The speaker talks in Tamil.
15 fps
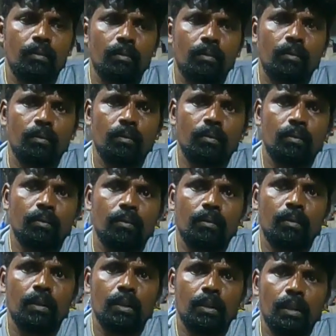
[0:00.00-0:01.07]
சேல் ஆயிடுச்சுன்னு
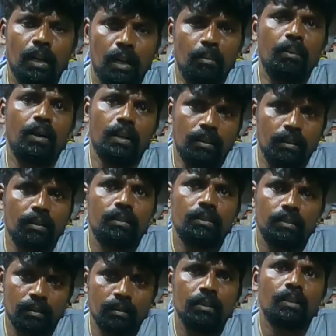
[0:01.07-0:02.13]
சொல்லியிருந்தீங்க ஒரு ஆர்எக்ஸ் ஹண்ட்ரட் ஒன்று
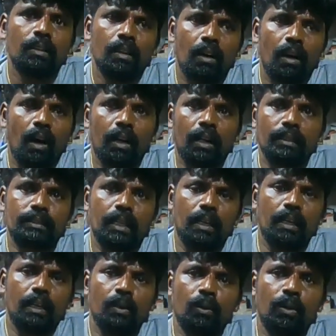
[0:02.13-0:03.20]
போட்டிருந்தோம் ஆர்எக்ஸ்
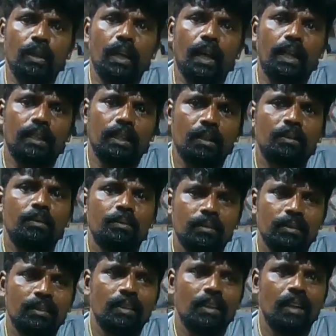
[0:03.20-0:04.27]
அது இன்னமும்
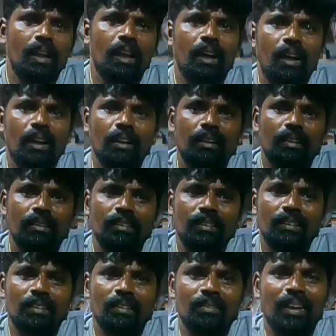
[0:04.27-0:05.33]
இருக்காங்க ஆர்எக்ஸ் ஹண்ட்ரடு
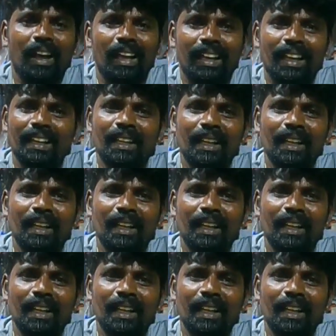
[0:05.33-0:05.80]
வேறு